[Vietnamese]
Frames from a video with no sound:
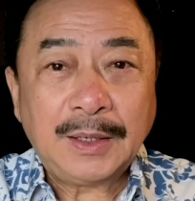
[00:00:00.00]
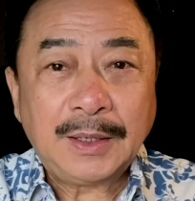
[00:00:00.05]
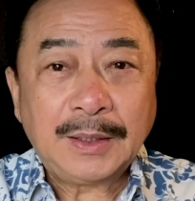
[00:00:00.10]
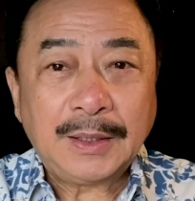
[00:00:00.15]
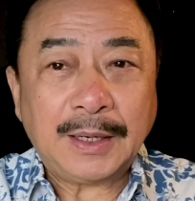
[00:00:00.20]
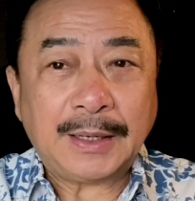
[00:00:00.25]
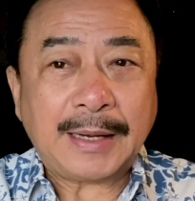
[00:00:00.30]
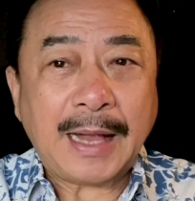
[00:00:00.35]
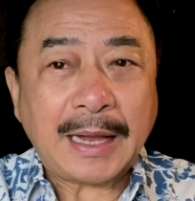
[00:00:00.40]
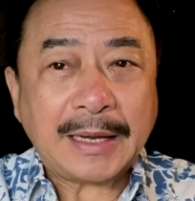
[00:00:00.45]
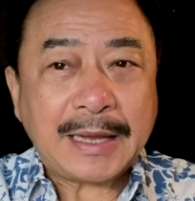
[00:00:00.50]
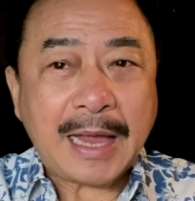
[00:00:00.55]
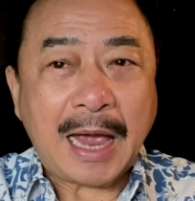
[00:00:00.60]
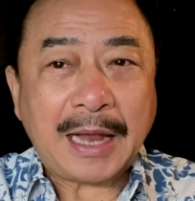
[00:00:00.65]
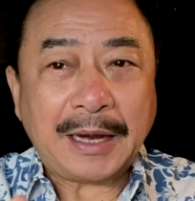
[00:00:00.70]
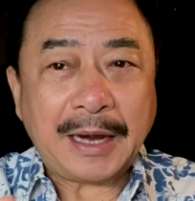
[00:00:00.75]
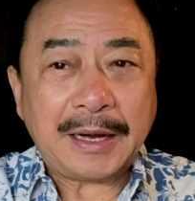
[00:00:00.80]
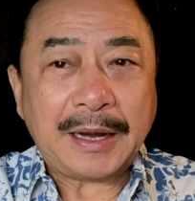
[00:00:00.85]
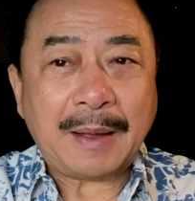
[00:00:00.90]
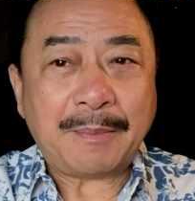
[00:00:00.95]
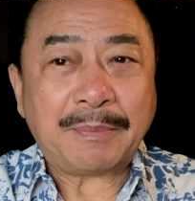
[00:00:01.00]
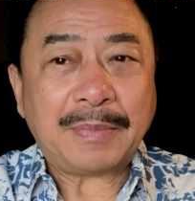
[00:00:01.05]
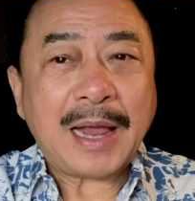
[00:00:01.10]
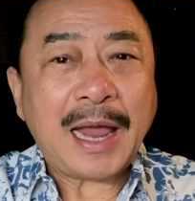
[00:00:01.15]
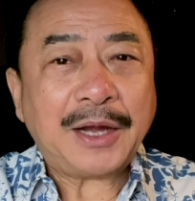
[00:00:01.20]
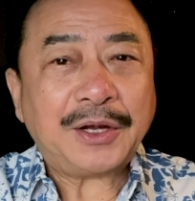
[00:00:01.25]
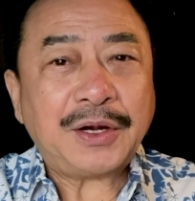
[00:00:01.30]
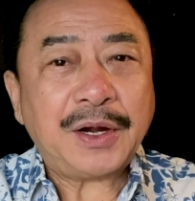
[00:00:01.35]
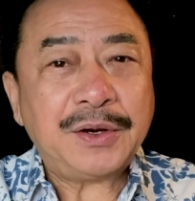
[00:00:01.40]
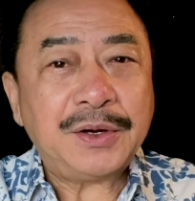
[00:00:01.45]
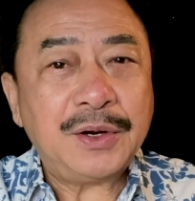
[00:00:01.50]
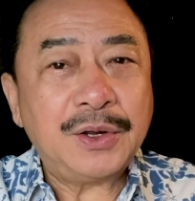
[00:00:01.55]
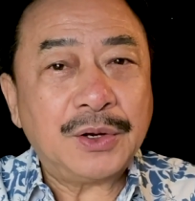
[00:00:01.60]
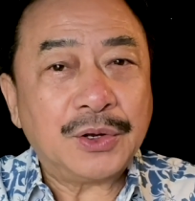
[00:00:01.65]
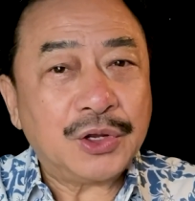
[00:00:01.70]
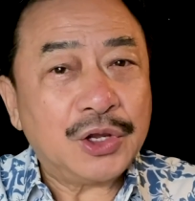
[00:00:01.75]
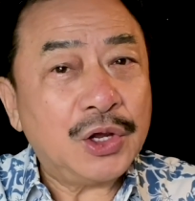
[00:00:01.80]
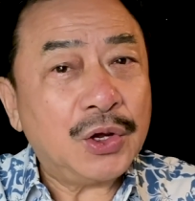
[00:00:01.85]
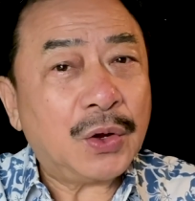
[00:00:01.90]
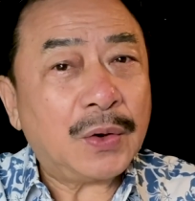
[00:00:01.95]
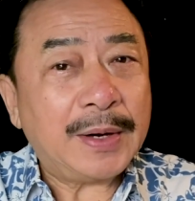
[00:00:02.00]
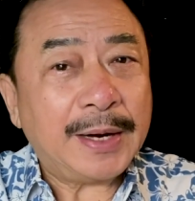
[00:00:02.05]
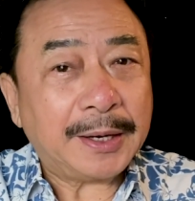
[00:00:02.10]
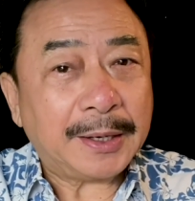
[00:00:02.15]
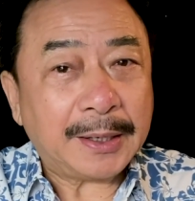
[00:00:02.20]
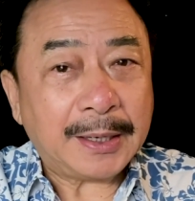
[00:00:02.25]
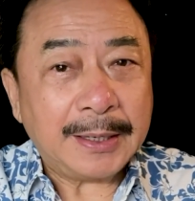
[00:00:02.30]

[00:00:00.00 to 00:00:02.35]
Thì căn nhà này nằm ngay trên đường Euclid.